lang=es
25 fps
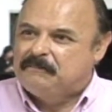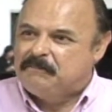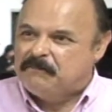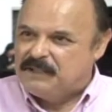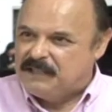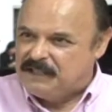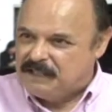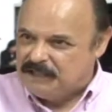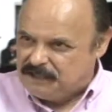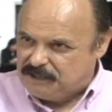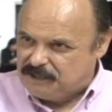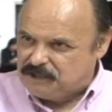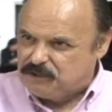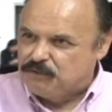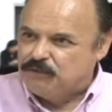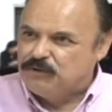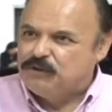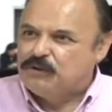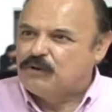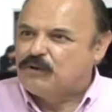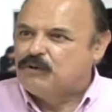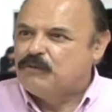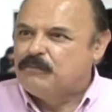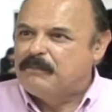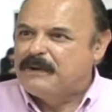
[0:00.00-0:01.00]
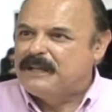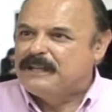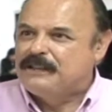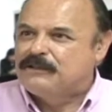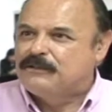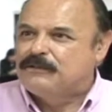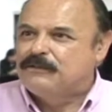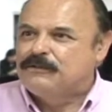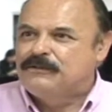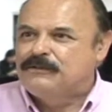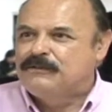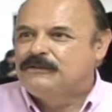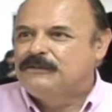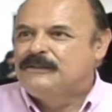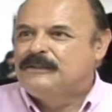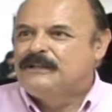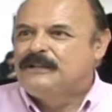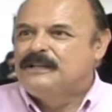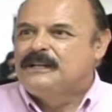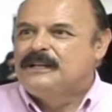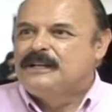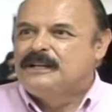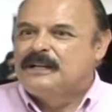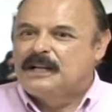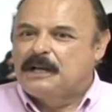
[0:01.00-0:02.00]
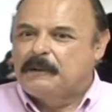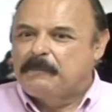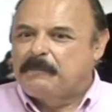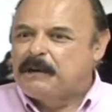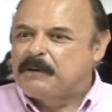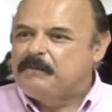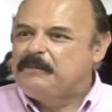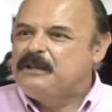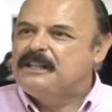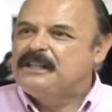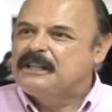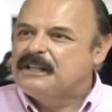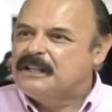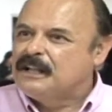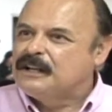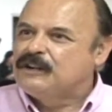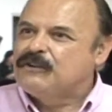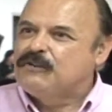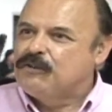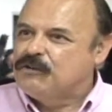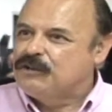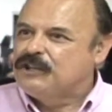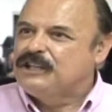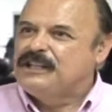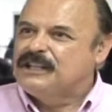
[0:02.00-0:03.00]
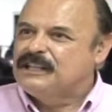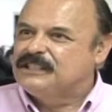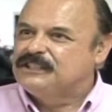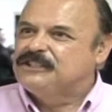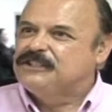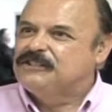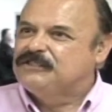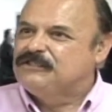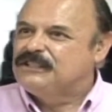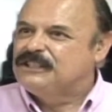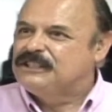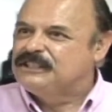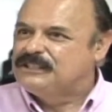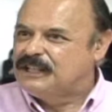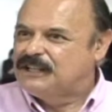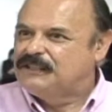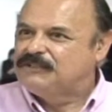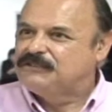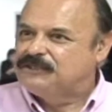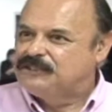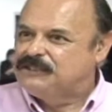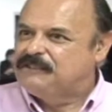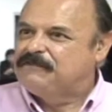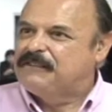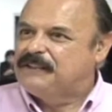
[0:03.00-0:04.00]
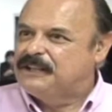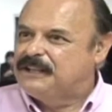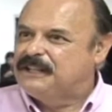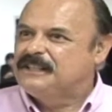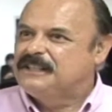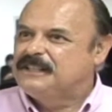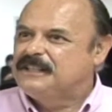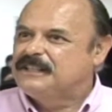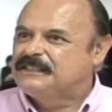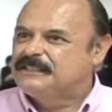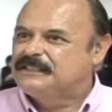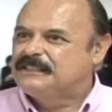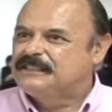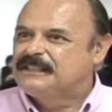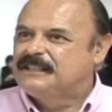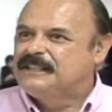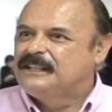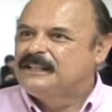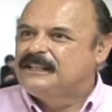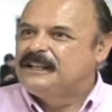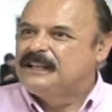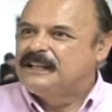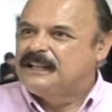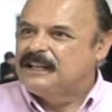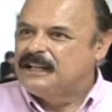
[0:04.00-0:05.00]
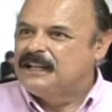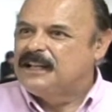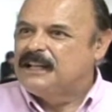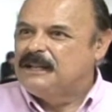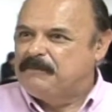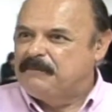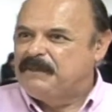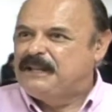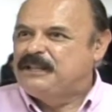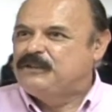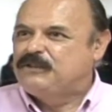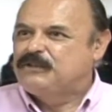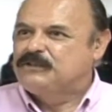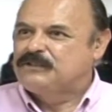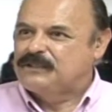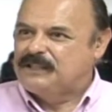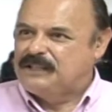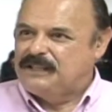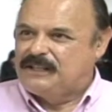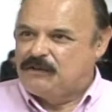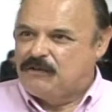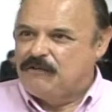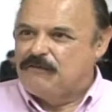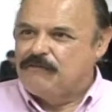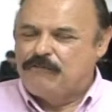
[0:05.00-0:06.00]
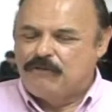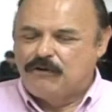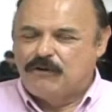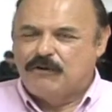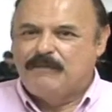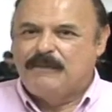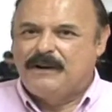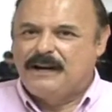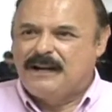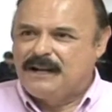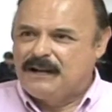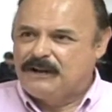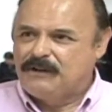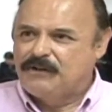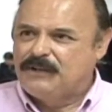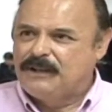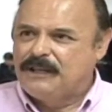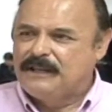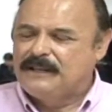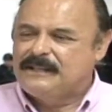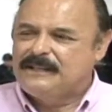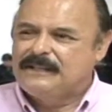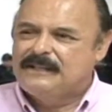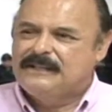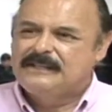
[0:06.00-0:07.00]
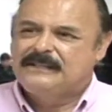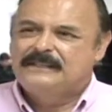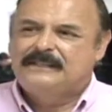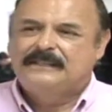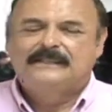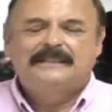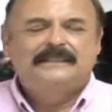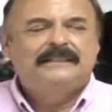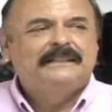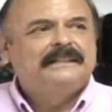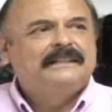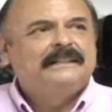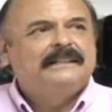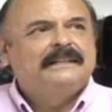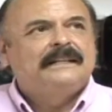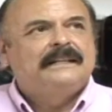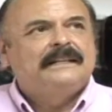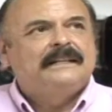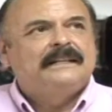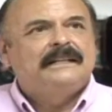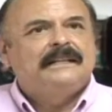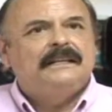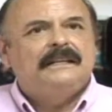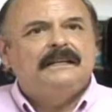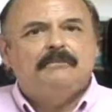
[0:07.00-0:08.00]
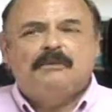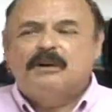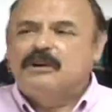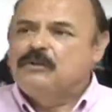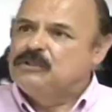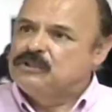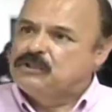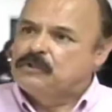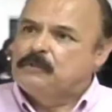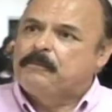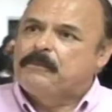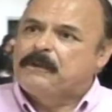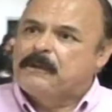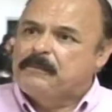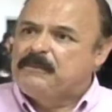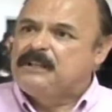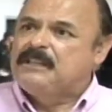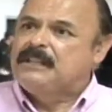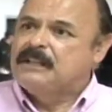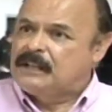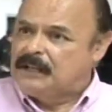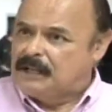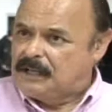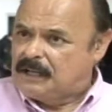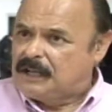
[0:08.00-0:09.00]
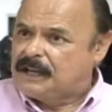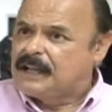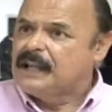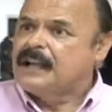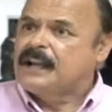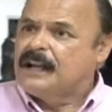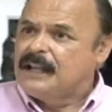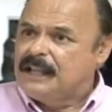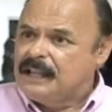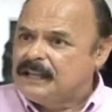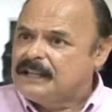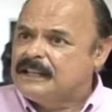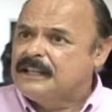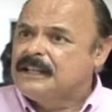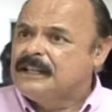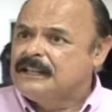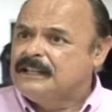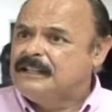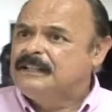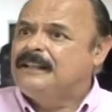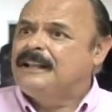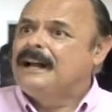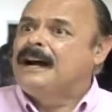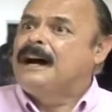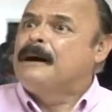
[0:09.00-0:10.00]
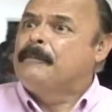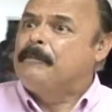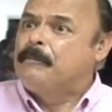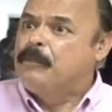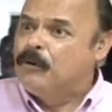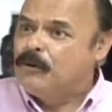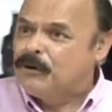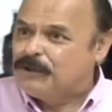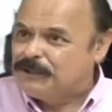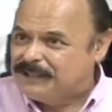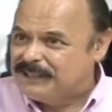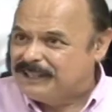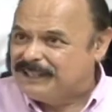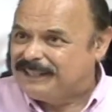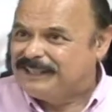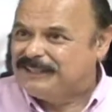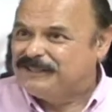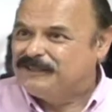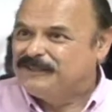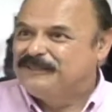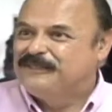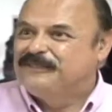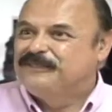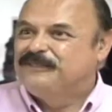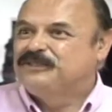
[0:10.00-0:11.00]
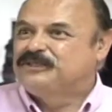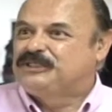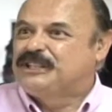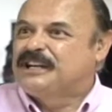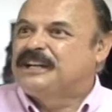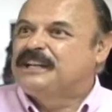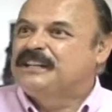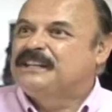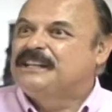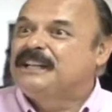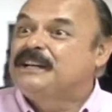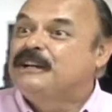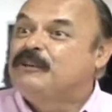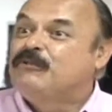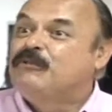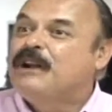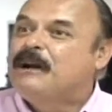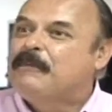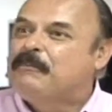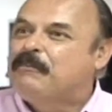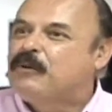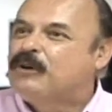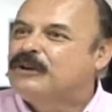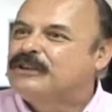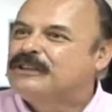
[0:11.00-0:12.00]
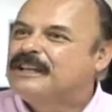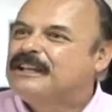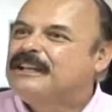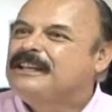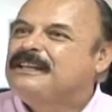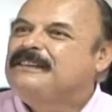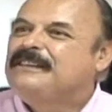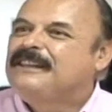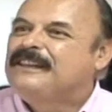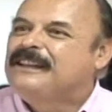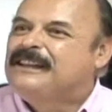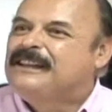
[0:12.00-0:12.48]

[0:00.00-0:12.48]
mediante un documento que permite dar coordinaciones a los diferentes elementos que conforman la rondalla. Y bueno, eso permite que, que cada quien aporte, o sea, que tenga un aporte